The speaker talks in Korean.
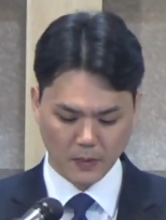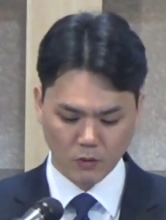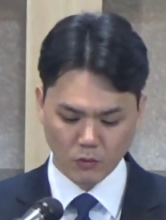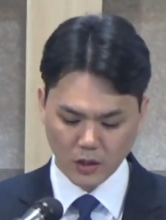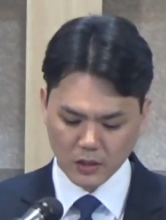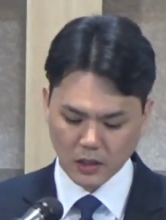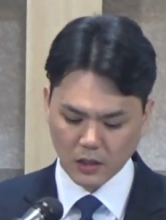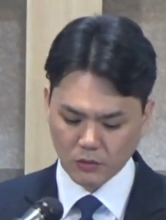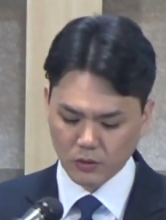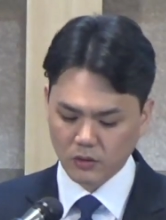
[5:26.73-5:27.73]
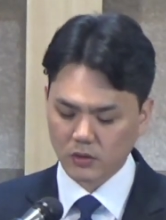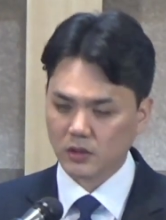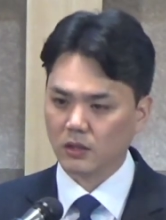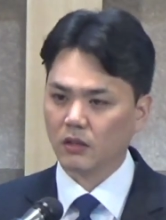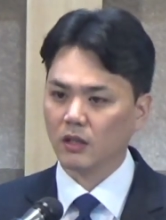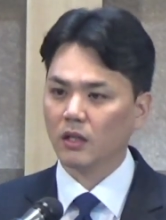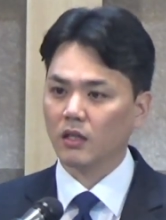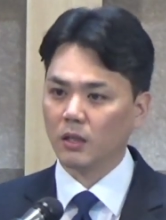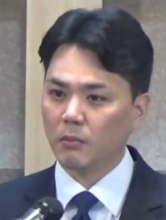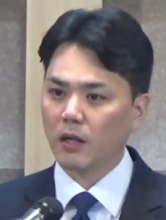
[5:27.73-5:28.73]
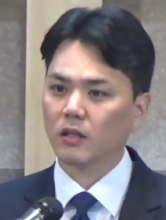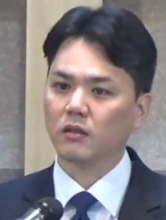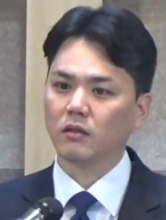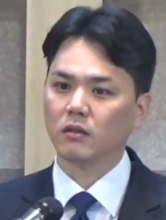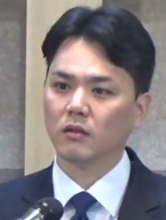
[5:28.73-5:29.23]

우리가 잘 알고 있듯이 이방인,